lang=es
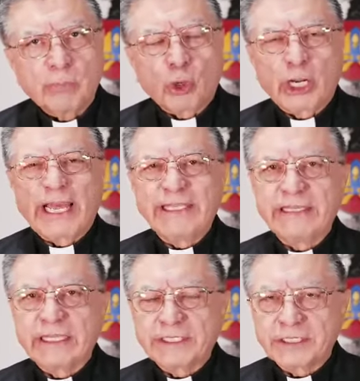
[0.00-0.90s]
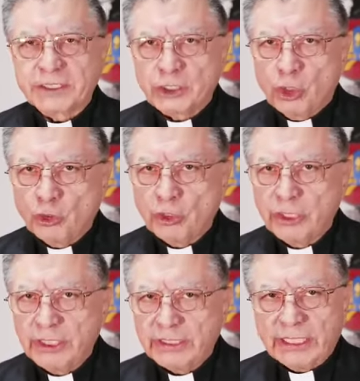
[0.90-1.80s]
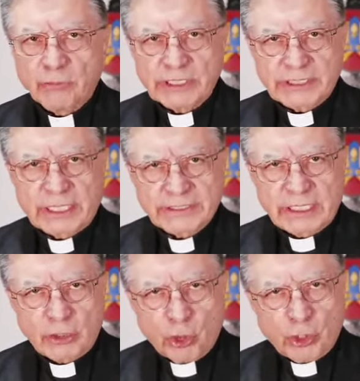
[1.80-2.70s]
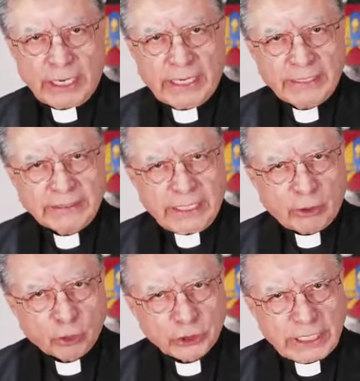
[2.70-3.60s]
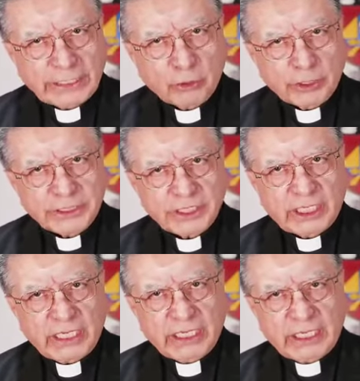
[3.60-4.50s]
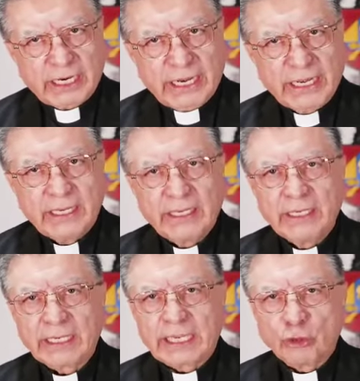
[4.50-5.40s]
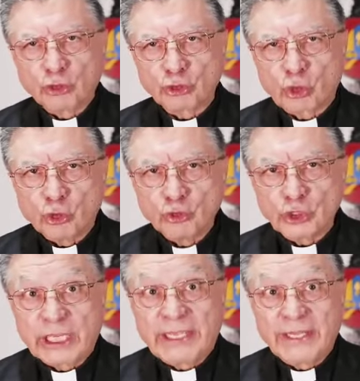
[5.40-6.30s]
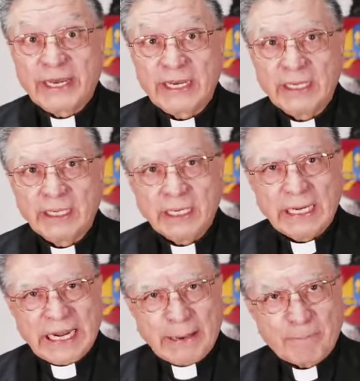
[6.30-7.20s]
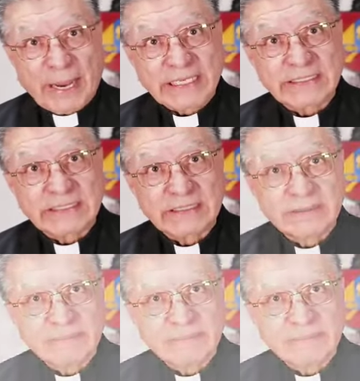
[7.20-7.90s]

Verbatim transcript: por la intercesión de Nuestra Señora del Rosario de Chiquinquirá que nos conceda la paz.